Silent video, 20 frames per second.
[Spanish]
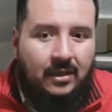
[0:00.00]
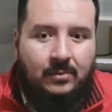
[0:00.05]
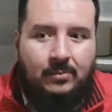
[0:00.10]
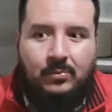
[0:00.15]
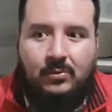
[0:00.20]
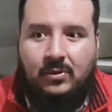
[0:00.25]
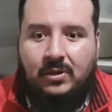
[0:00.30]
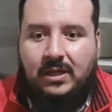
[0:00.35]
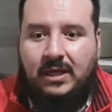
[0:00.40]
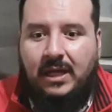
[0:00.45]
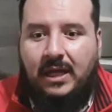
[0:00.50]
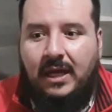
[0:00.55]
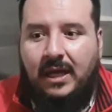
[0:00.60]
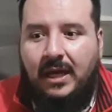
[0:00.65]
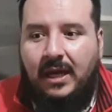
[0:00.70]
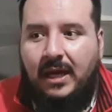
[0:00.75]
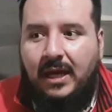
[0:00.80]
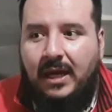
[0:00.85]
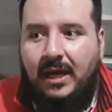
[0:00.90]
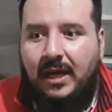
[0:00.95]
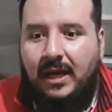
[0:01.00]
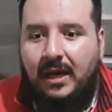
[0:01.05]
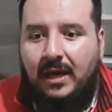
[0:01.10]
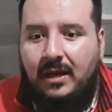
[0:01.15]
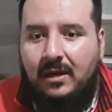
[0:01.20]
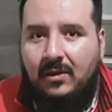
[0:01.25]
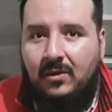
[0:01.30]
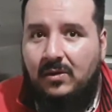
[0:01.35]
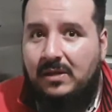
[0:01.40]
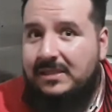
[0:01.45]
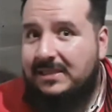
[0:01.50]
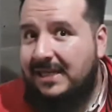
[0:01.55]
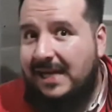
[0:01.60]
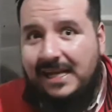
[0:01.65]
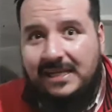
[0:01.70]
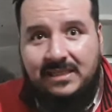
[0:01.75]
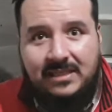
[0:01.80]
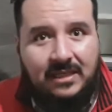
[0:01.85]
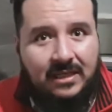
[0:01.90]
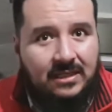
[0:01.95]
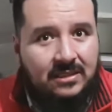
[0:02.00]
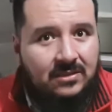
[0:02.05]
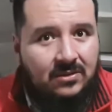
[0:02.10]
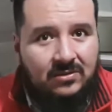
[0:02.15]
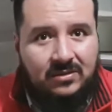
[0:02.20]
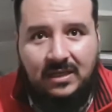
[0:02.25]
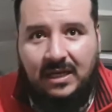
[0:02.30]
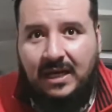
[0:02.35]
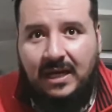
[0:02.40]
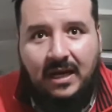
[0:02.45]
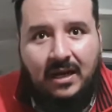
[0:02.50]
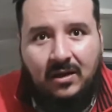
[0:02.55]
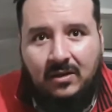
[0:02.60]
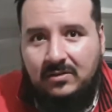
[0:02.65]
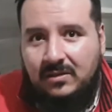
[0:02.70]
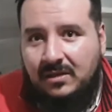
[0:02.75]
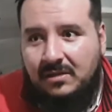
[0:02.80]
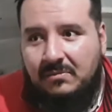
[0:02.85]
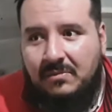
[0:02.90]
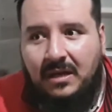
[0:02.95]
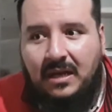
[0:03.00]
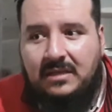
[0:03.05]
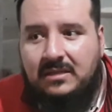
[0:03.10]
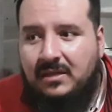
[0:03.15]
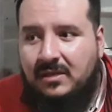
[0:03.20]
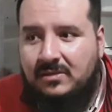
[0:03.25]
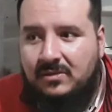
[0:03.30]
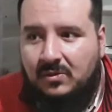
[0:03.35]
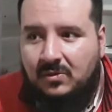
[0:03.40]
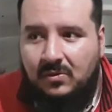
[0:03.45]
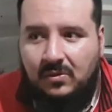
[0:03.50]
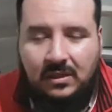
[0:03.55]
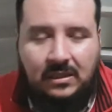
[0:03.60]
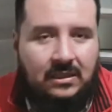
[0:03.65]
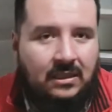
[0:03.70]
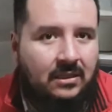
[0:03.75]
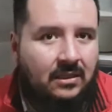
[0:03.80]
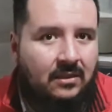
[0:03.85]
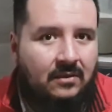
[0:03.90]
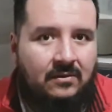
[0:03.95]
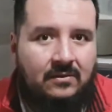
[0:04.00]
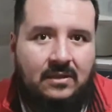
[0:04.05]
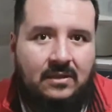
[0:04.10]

Porque no descansas. O sea, a los animales se les ocurre tener,